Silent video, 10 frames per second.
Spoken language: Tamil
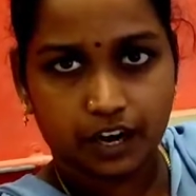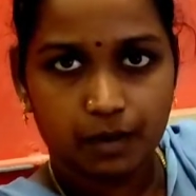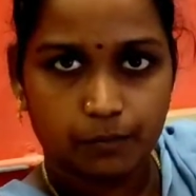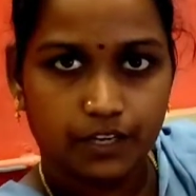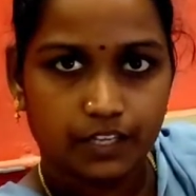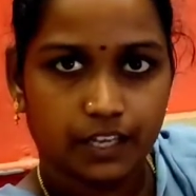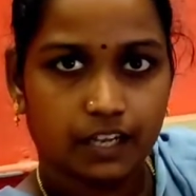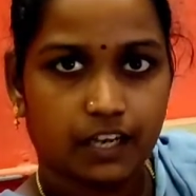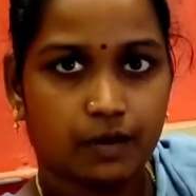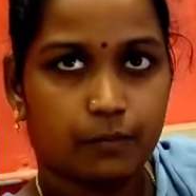கால் பண்ணி
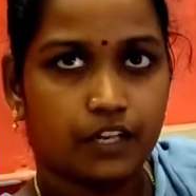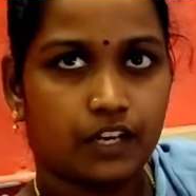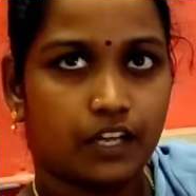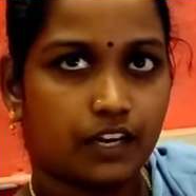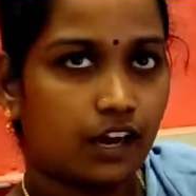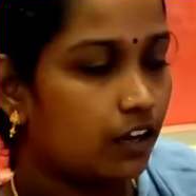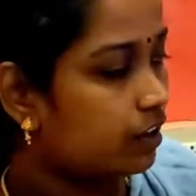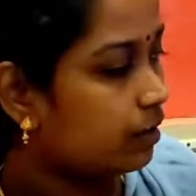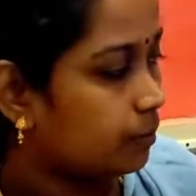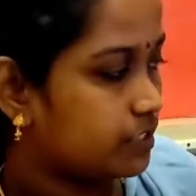கேளுங்க அப்படி இல்லைன்னா
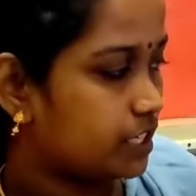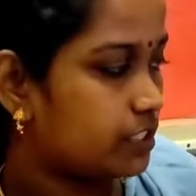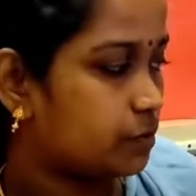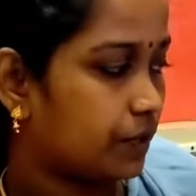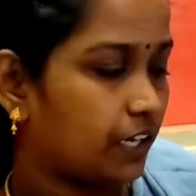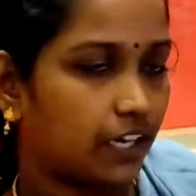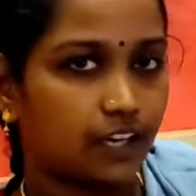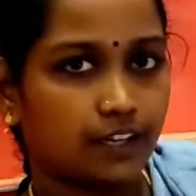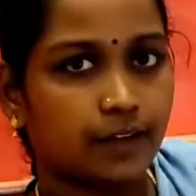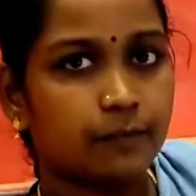மெசேஜ் பண்ணி
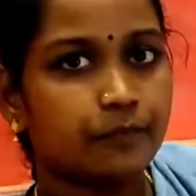கேளுங்க